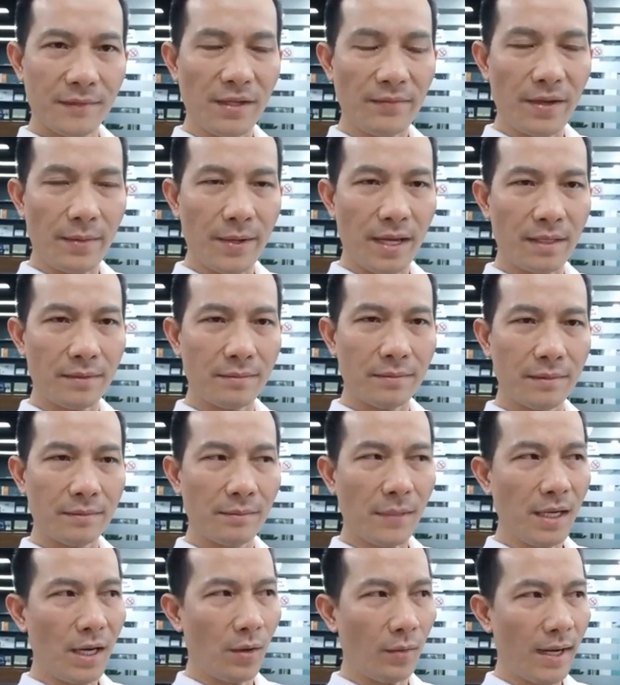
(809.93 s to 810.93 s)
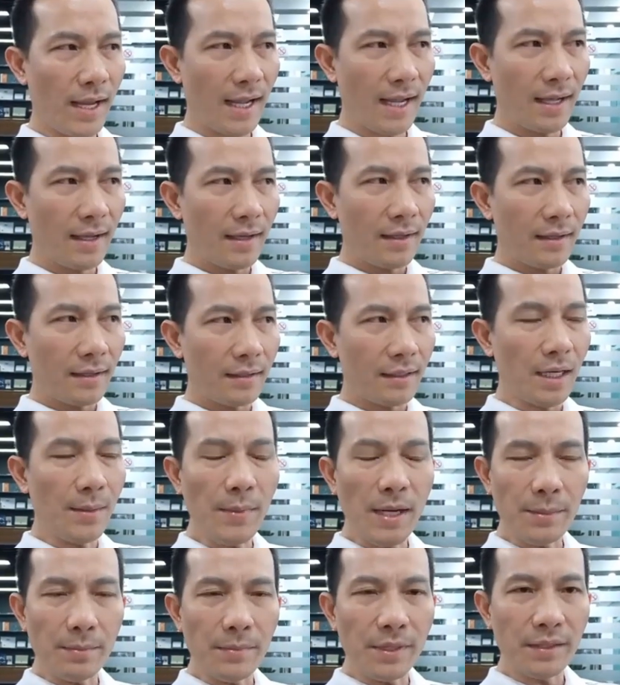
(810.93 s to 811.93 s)
Thế và bạn bắt đầu là
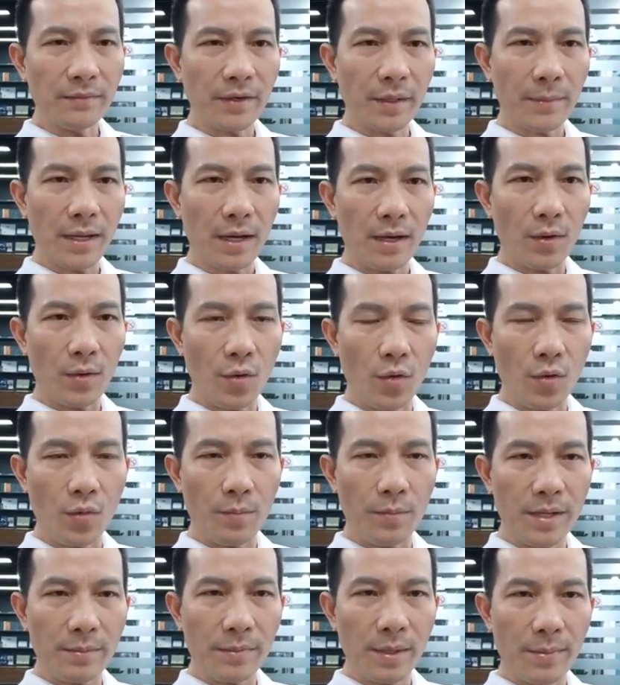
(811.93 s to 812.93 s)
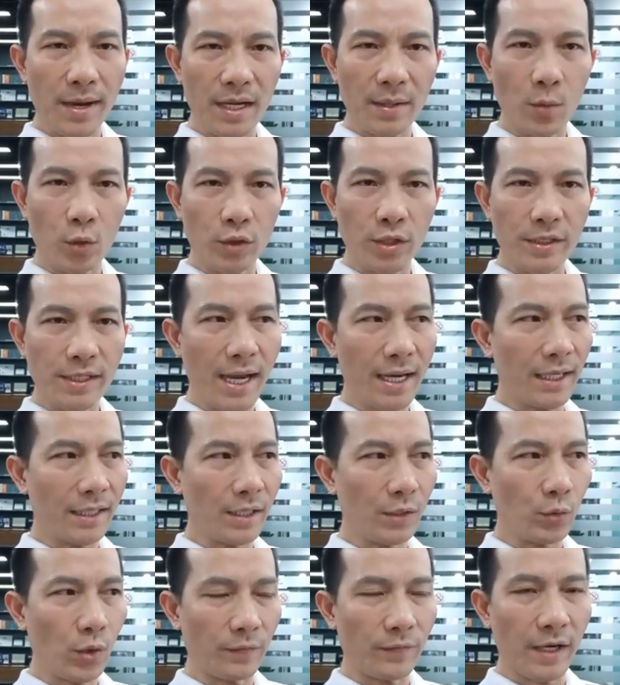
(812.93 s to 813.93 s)
ướm lên mình, bạn bảo là ồ, mình mà mặc cái bộ thời trang
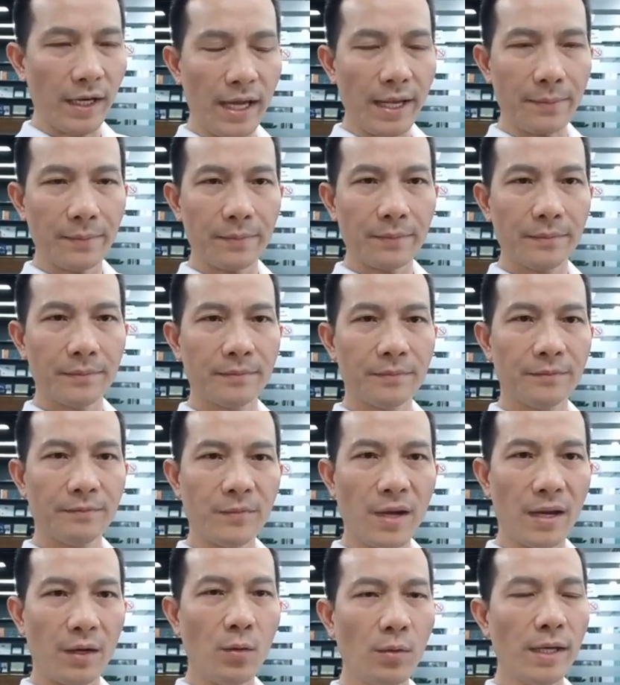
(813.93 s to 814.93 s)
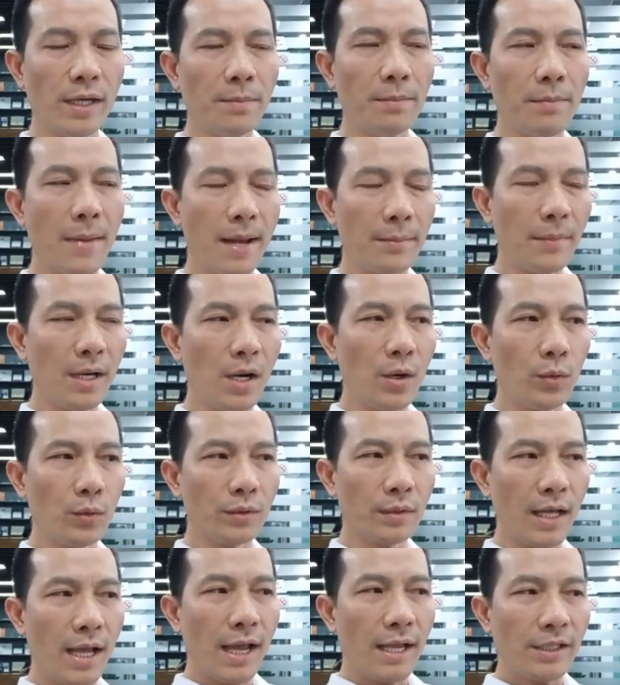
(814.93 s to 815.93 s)
này thì tuyệt vời đẹp. Và lúc đấy bạn bắt
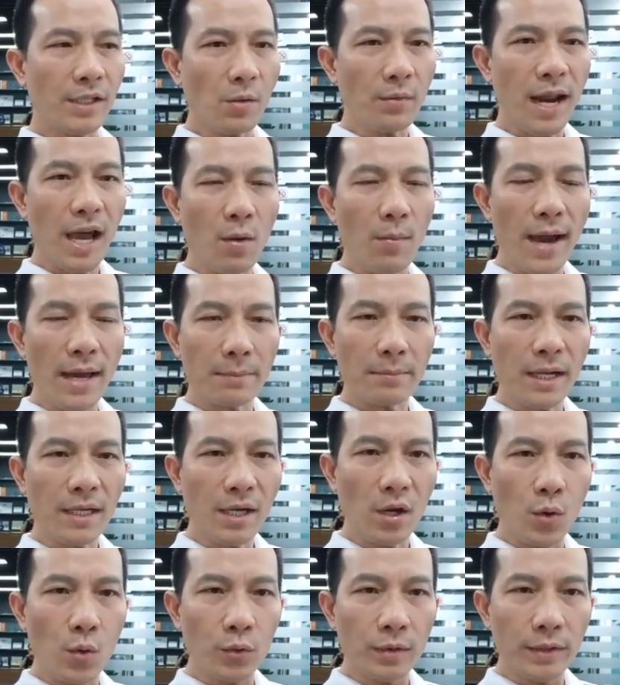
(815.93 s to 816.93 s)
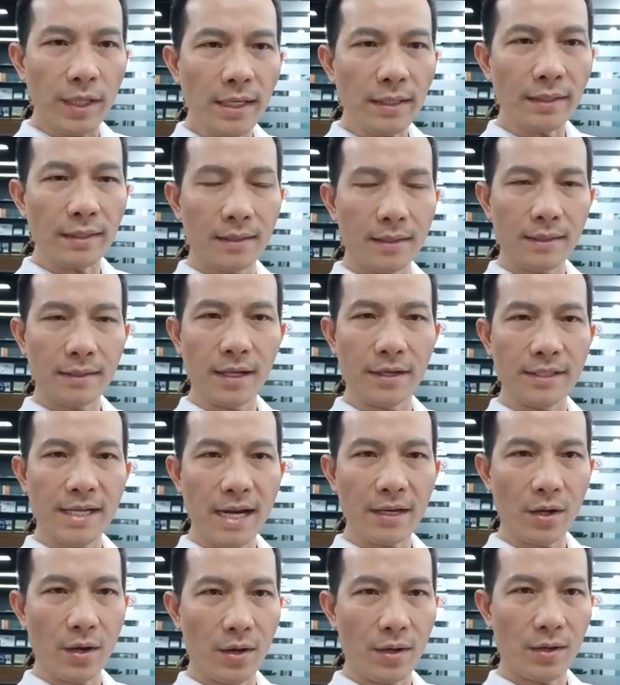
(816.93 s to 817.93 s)
đầu, trong não bạn bắt đầu thích cái thời
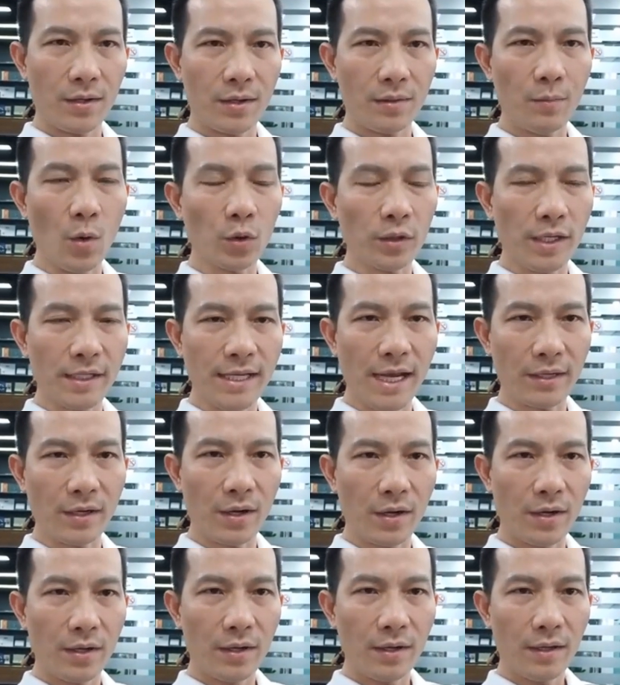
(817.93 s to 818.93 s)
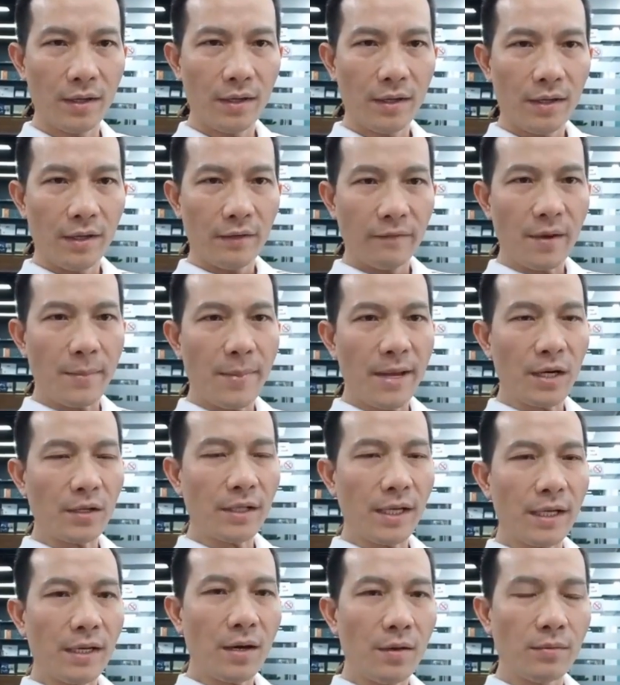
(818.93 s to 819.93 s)
trang đó, bộ thời trang đó. Và bạn
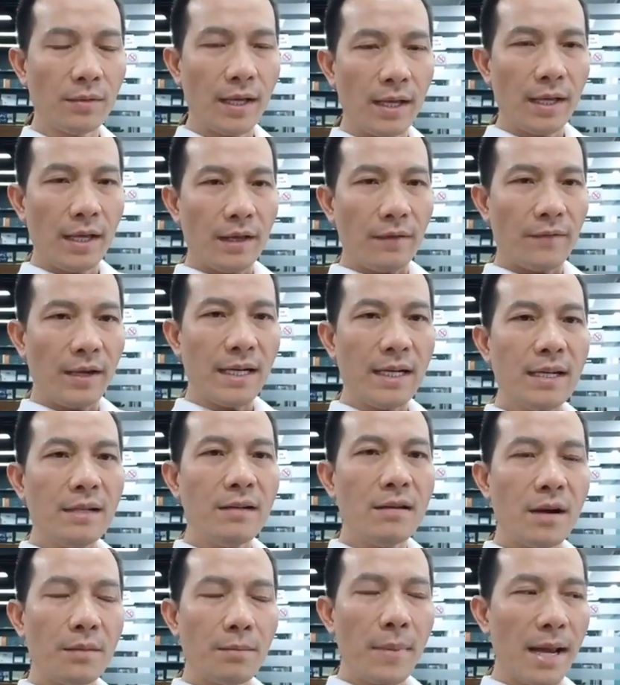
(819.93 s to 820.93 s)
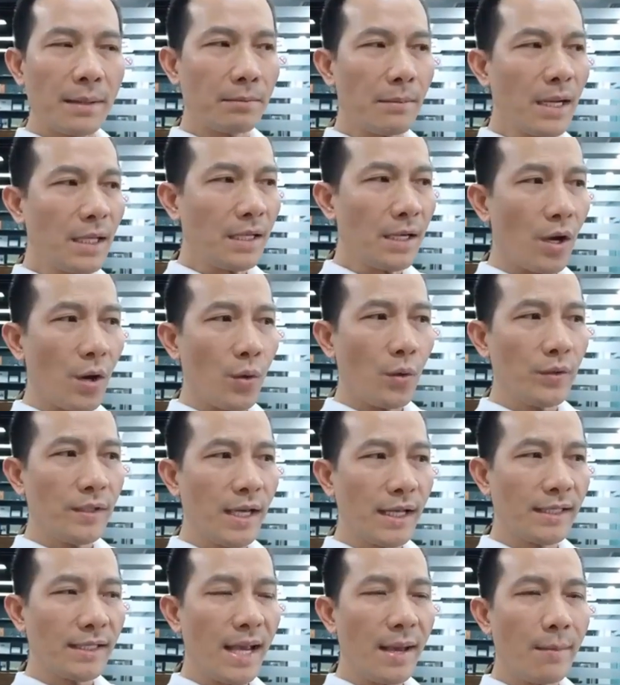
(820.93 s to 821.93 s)
có thấy không? Và đi đường bạn bắt đầu
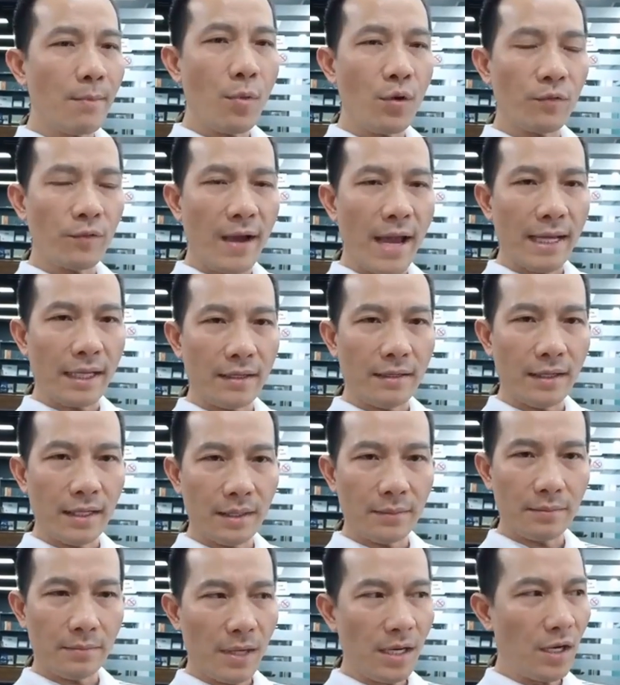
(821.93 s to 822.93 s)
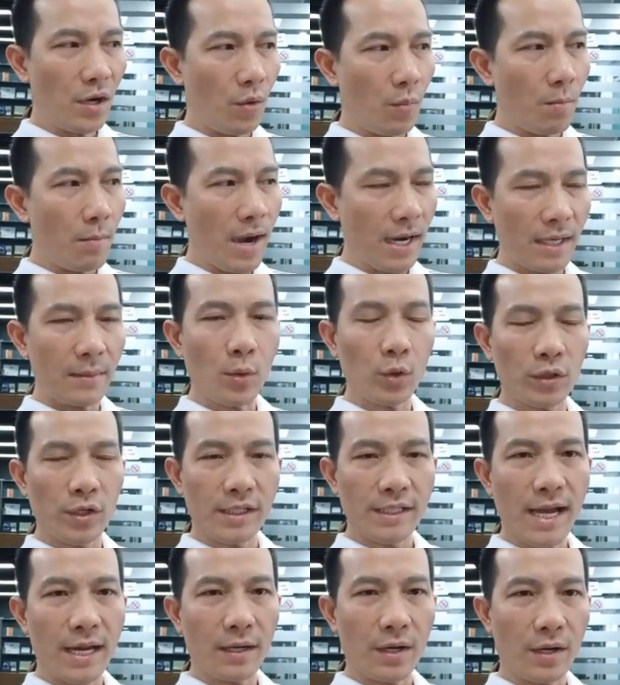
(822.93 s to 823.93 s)
nhận ra một vài người bắt đầu mặc cái bộ
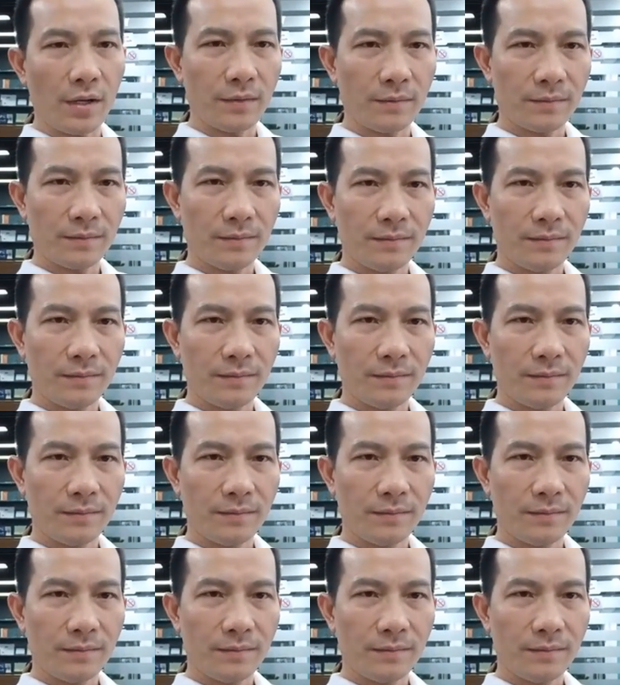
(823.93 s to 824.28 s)
thời trang đó.